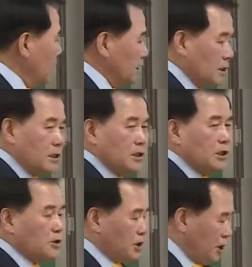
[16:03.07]

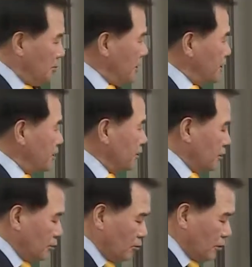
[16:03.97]
실제로 체험할 수
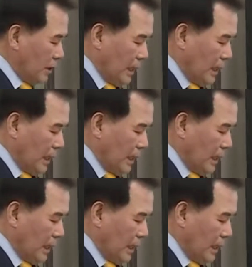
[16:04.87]
있도록